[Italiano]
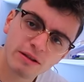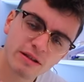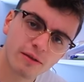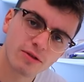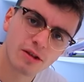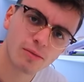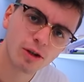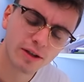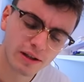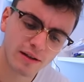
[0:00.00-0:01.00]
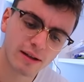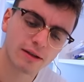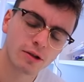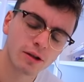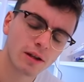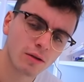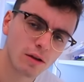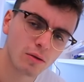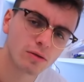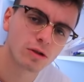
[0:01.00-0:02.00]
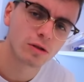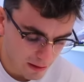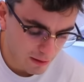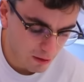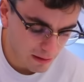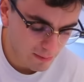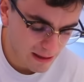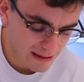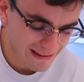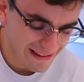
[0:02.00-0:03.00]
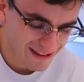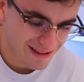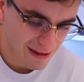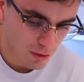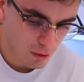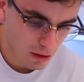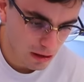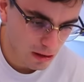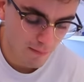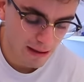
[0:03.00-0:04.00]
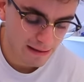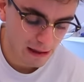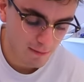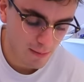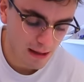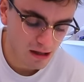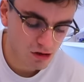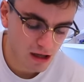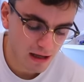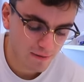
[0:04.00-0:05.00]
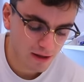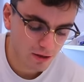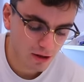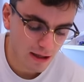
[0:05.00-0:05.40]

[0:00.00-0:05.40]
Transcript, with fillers: Questa è una funzione molto interessante divertente, ogni tanto la uso. Ricordami tra 10 secondi mettere mi piace al video di